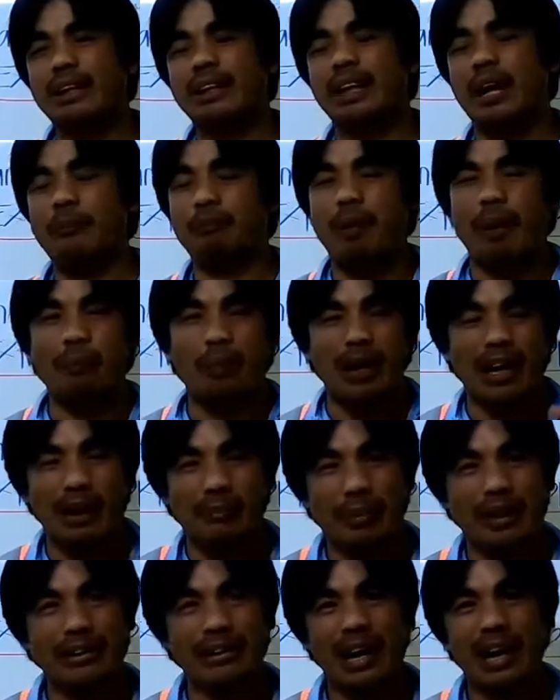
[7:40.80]

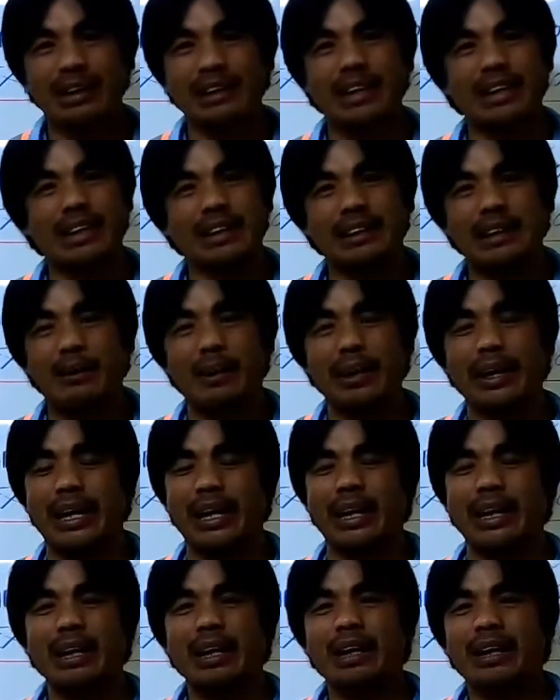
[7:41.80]
nagpapalamig sa ating katawan
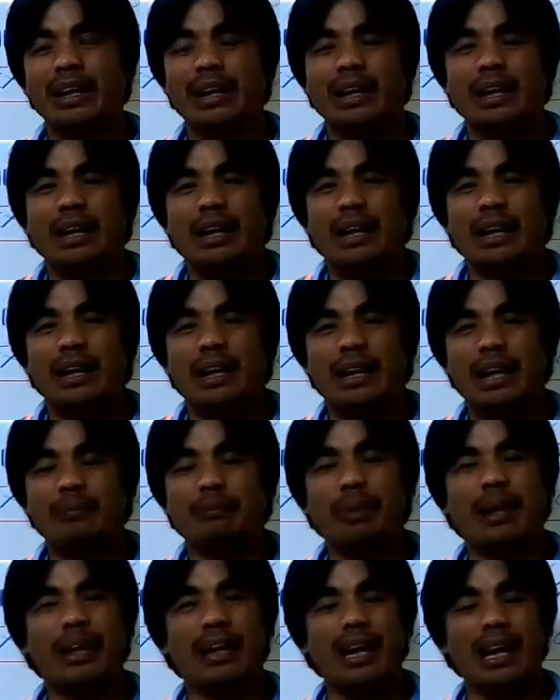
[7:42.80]
eh.
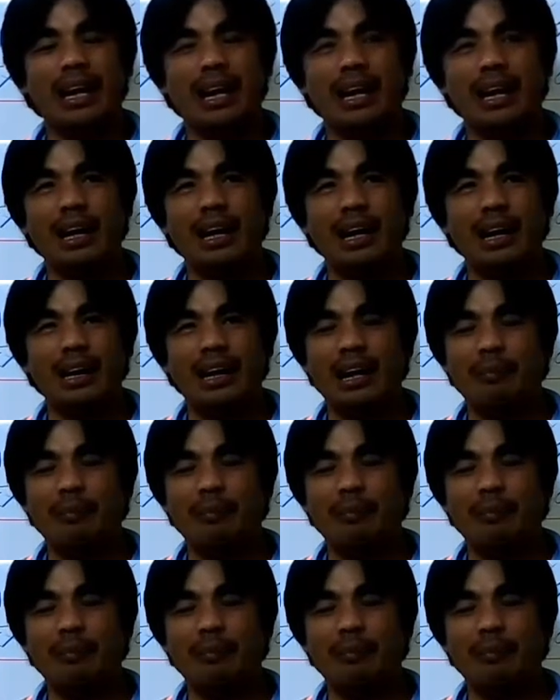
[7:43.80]
Kapag uh,